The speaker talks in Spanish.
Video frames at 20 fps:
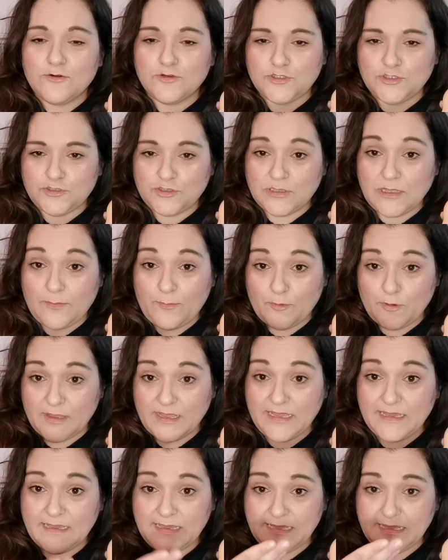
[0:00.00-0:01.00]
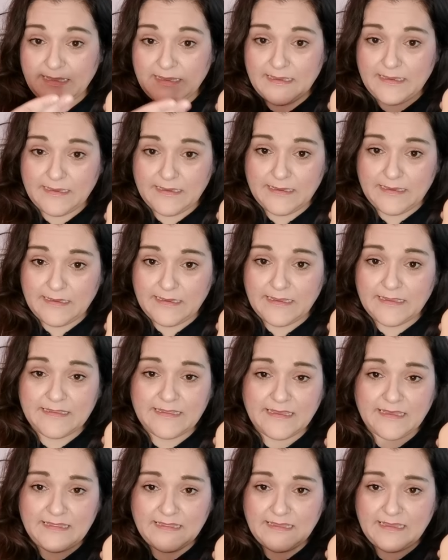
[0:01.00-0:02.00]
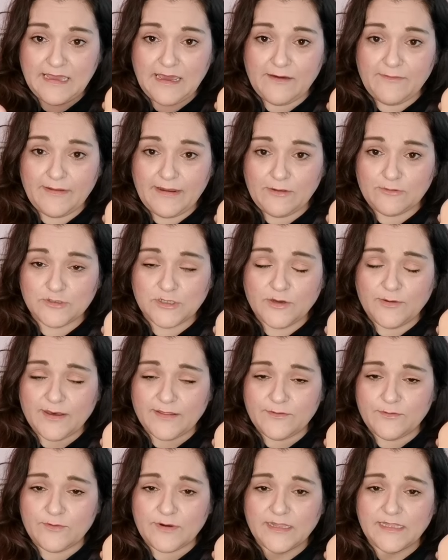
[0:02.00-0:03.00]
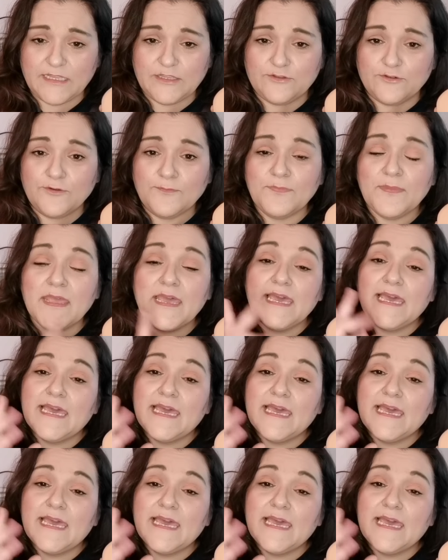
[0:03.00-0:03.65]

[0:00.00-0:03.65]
Cochinota porque eh, esta de Abel usado usado hace un ratito.